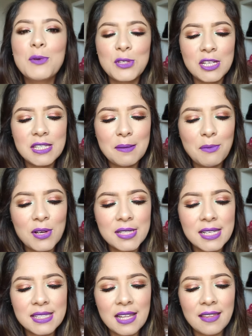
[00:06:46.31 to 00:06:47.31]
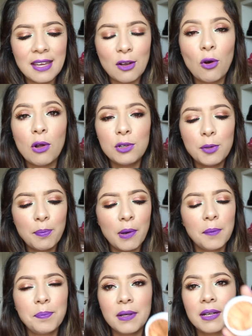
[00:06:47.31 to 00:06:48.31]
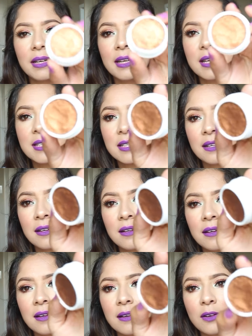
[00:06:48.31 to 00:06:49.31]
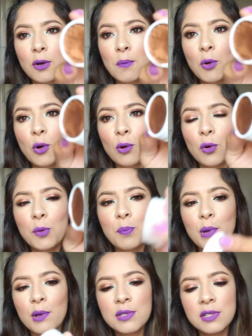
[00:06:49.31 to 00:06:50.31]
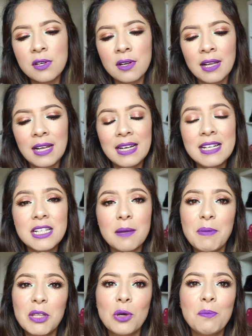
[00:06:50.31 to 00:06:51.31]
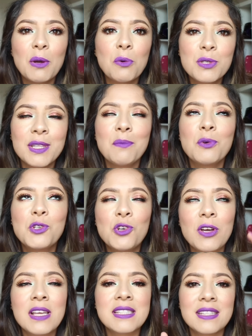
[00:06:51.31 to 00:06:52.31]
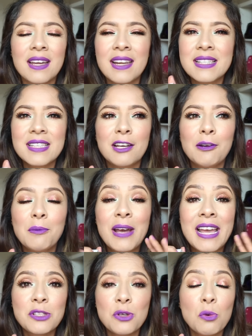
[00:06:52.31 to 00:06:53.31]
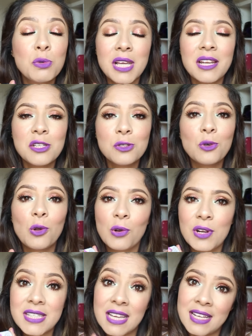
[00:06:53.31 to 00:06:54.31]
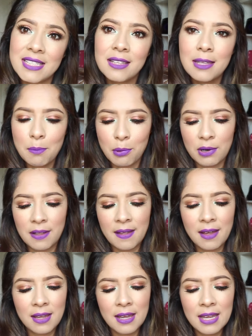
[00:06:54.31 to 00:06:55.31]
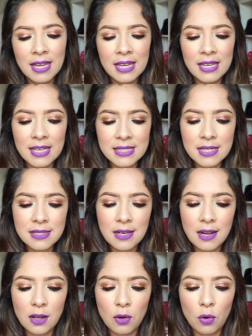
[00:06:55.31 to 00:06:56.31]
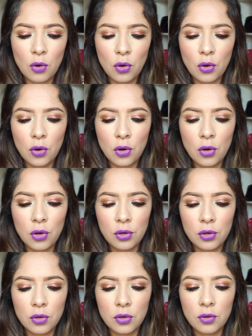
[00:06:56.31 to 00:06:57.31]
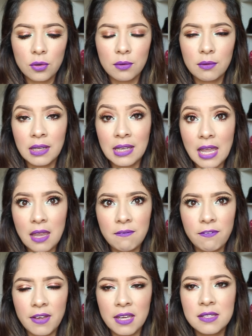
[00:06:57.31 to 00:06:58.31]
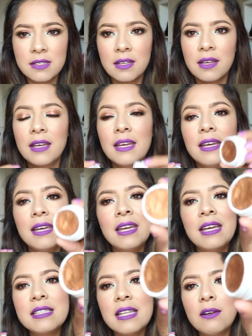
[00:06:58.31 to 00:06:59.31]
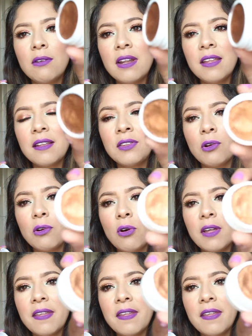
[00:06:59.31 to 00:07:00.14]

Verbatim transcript: muchísimo es esta de Colourpop, que es ah, como un color bronzer. Les repito, me gusta mucho estar así como, eso, usar esos colores en esta temporada. Y este es en el color Game Face. Y este no, le, no lo